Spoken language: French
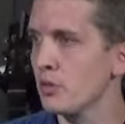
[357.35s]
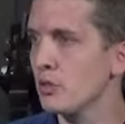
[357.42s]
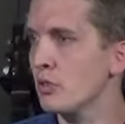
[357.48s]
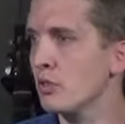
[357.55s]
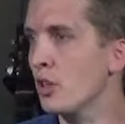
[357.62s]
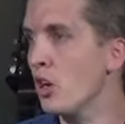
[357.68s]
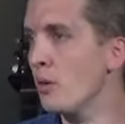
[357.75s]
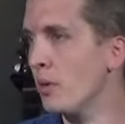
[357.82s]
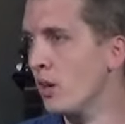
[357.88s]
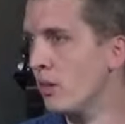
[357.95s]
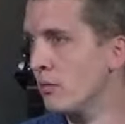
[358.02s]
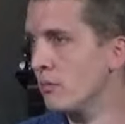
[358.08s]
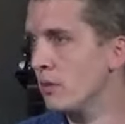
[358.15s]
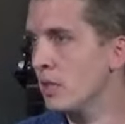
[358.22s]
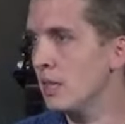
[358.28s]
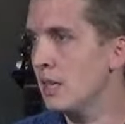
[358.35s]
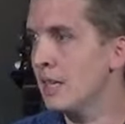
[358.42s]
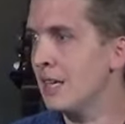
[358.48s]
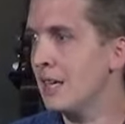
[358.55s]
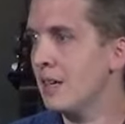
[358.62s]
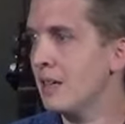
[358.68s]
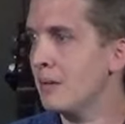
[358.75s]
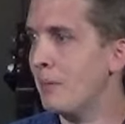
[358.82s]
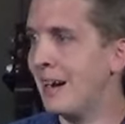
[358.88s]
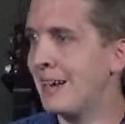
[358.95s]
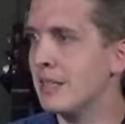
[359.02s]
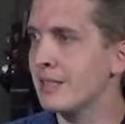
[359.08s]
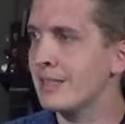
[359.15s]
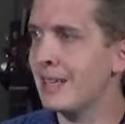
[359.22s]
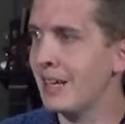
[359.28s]
Seulement, bah,
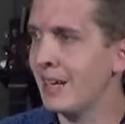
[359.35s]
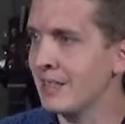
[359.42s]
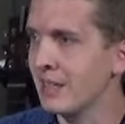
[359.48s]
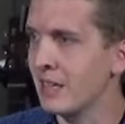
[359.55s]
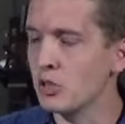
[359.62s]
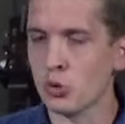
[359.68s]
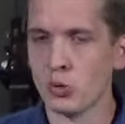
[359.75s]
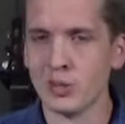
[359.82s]
ces lettres, elles ont